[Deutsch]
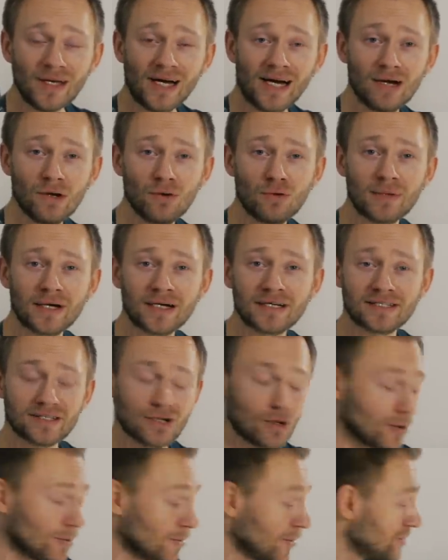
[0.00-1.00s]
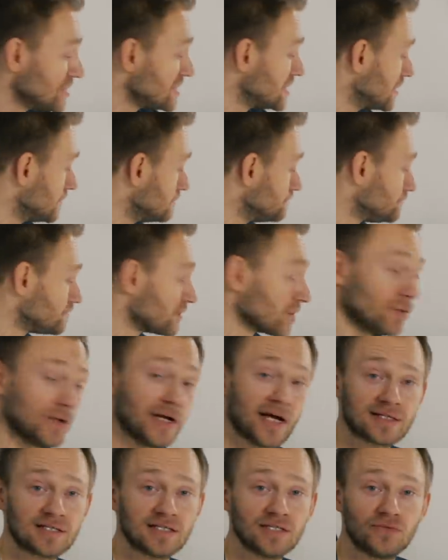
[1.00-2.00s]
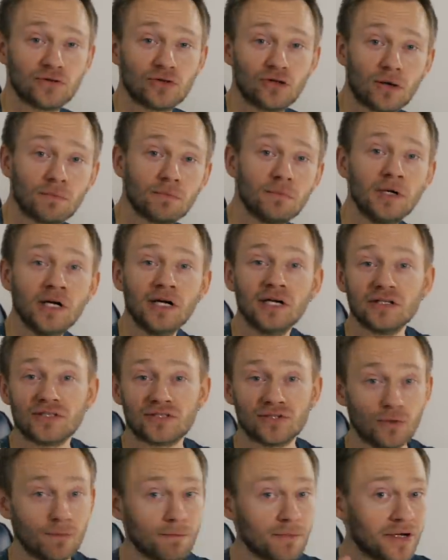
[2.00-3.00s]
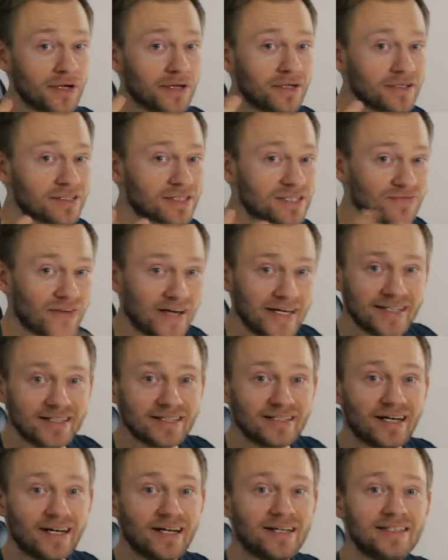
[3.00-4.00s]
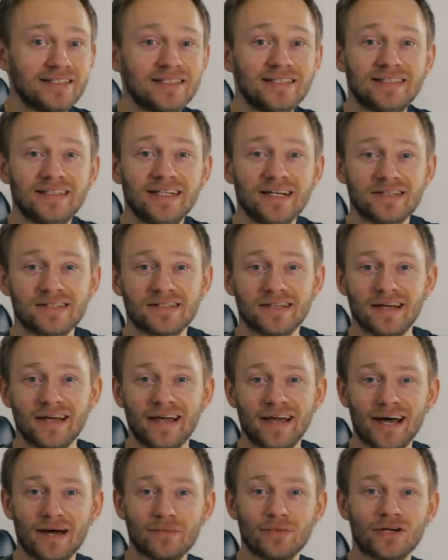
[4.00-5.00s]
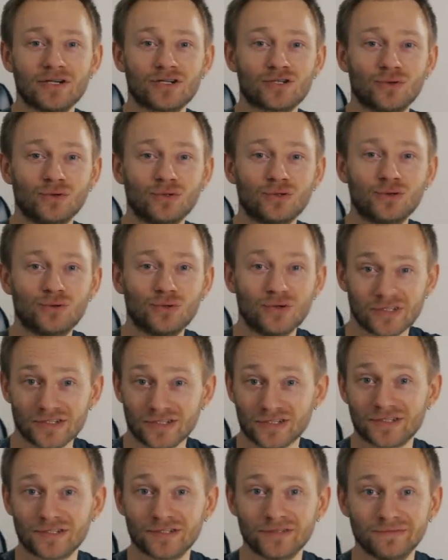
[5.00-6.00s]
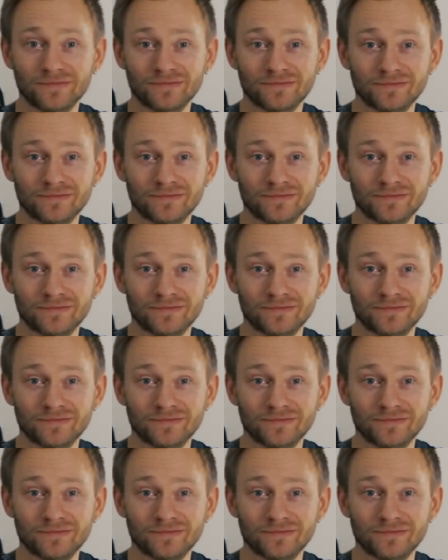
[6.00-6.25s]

Hallo meine Zaubermäuschen und herzlich willkommen zum zweiten Teil des Airbrush Grundkurses.